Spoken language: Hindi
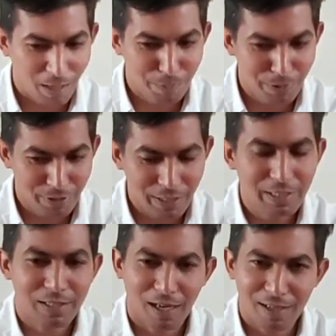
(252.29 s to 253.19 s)
अब
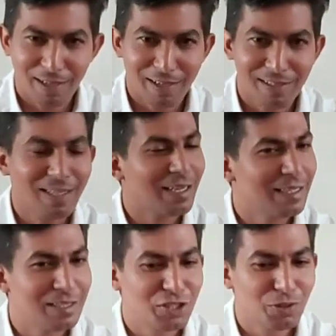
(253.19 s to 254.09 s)
इंसान है या
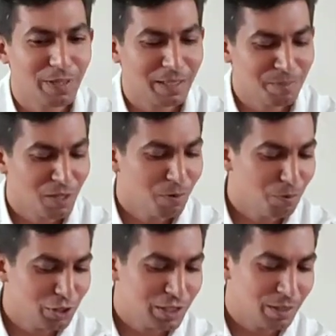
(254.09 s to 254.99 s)
अन्य जीव है
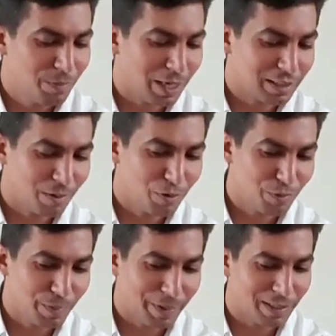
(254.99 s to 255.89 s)
वो इसी वातावरण
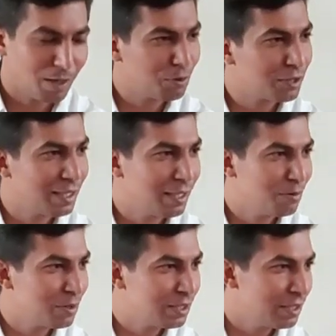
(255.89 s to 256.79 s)
में पैदा होते हैं
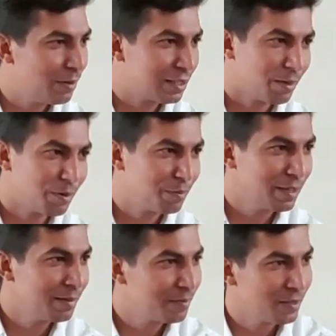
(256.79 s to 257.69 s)
और इसी वातावरण में